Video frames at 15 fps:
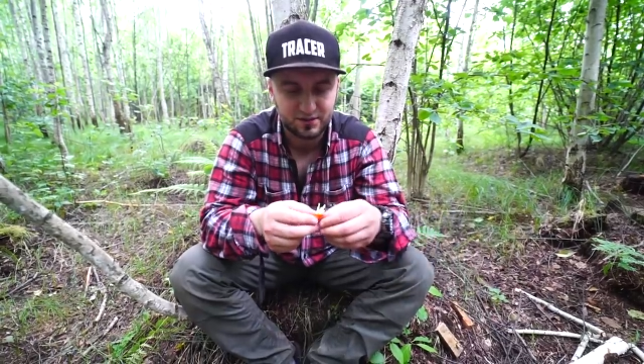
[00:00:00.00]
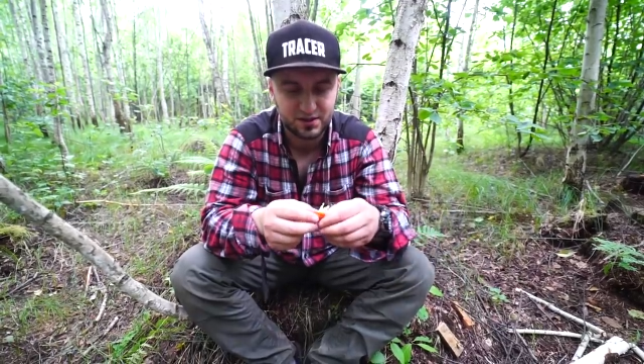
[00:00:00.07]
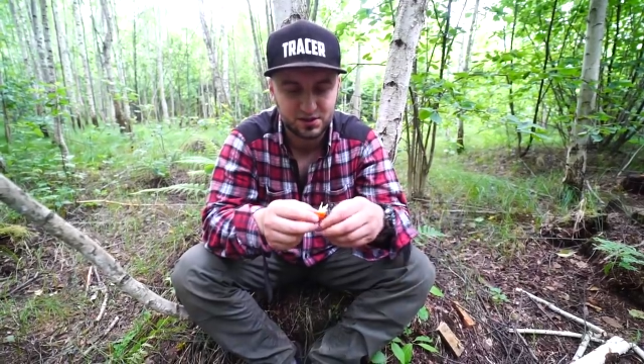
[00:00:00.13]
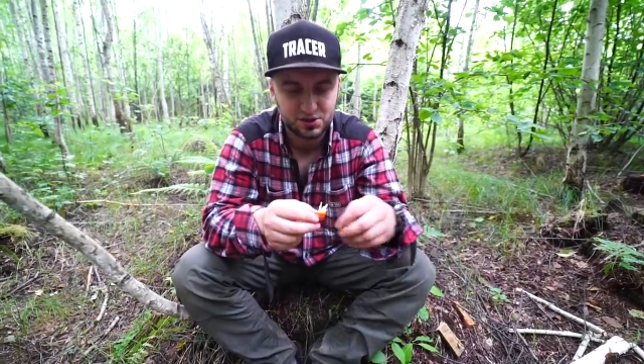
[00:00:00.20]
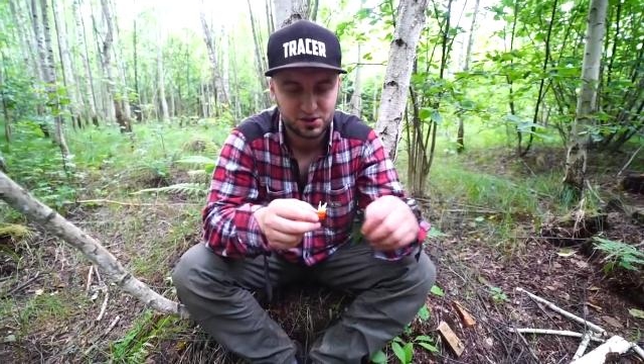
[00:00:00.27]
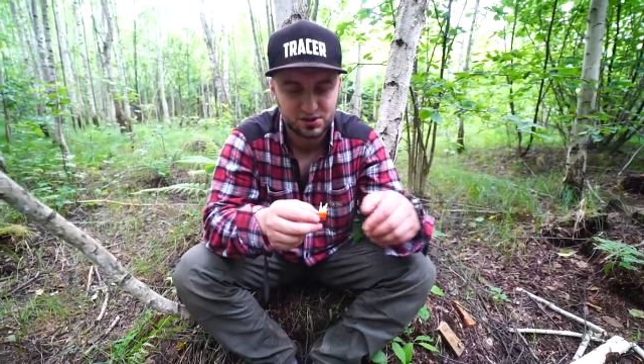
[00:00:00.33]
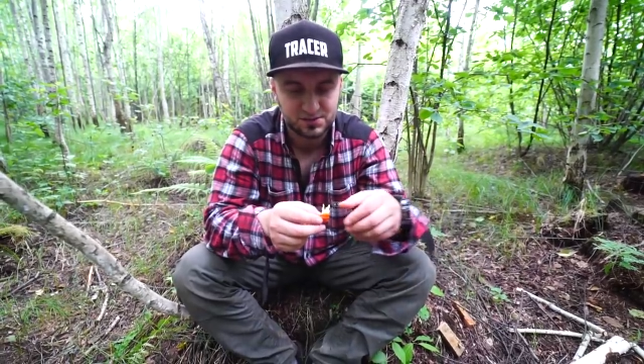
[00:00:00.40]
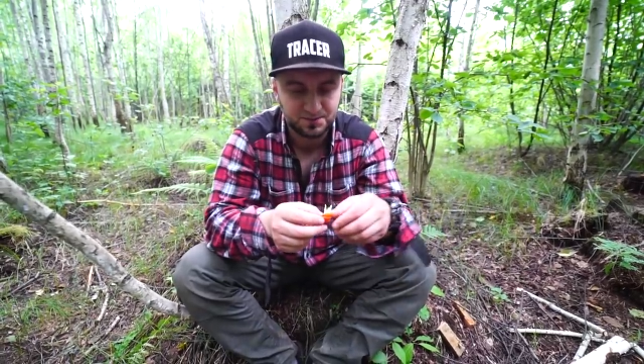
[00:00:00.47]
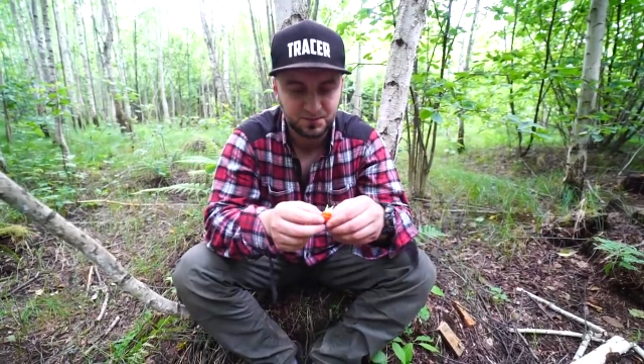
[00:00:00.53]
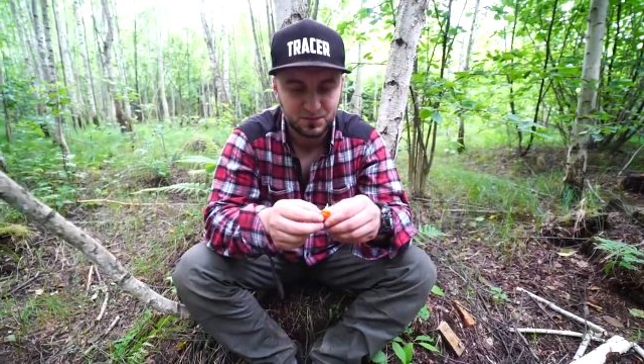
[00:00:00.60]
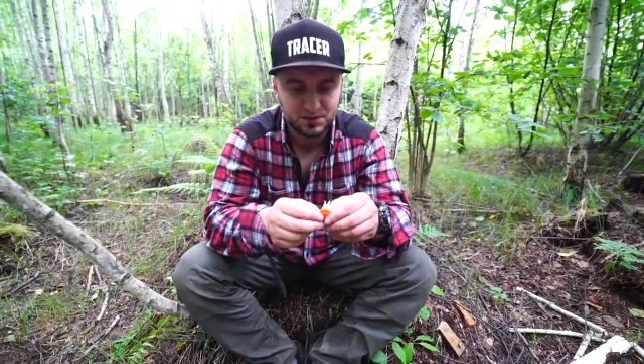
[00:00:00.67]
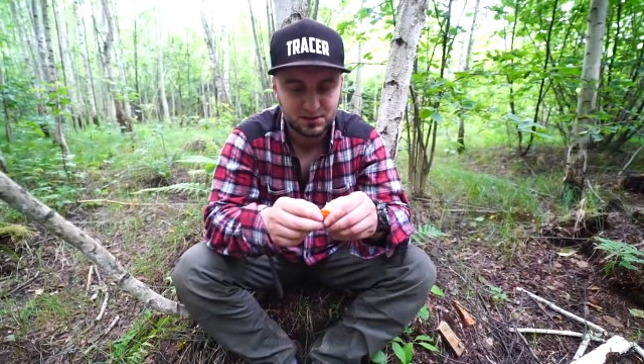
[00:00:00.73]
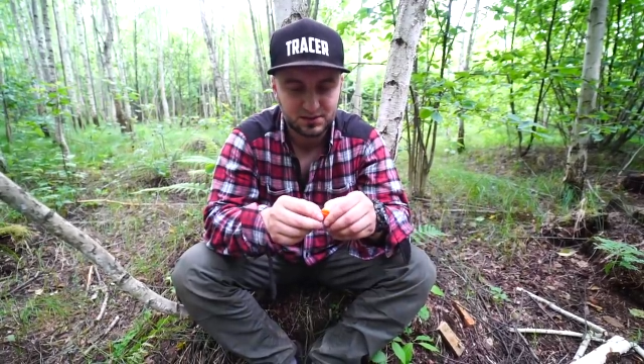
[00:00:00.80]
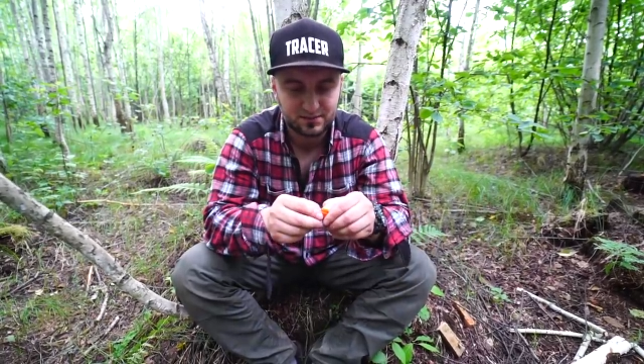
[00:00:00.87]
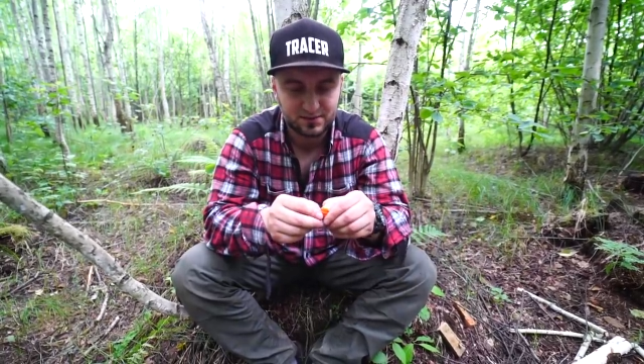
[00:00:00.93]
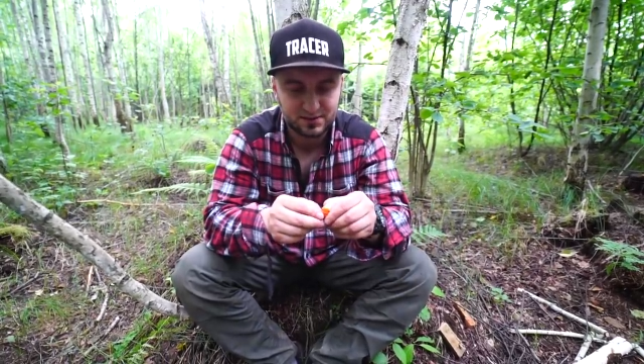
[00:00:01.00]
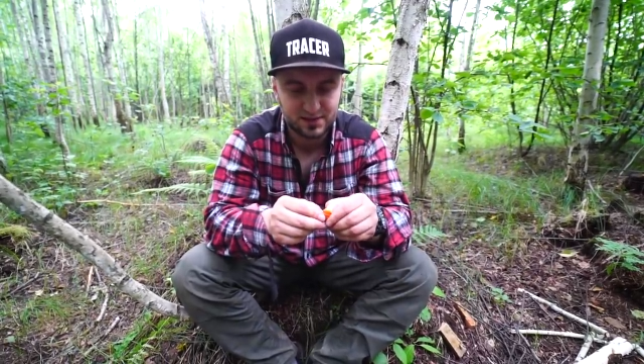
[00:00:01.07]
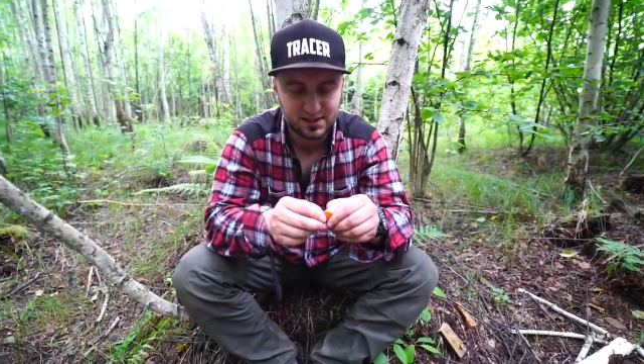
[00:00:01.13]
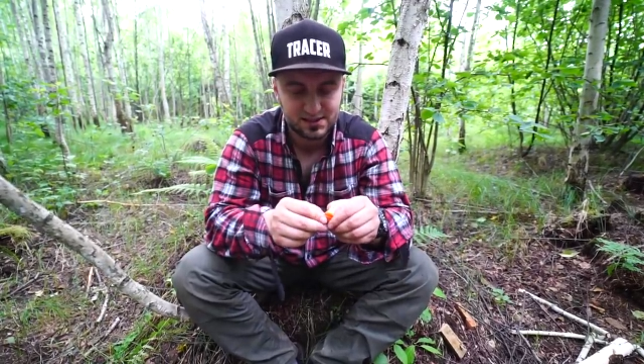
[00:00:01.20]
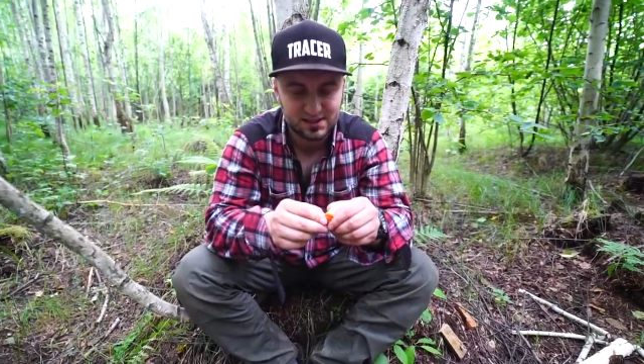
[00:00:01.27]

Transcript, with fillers: Давайте сейчас с хвоста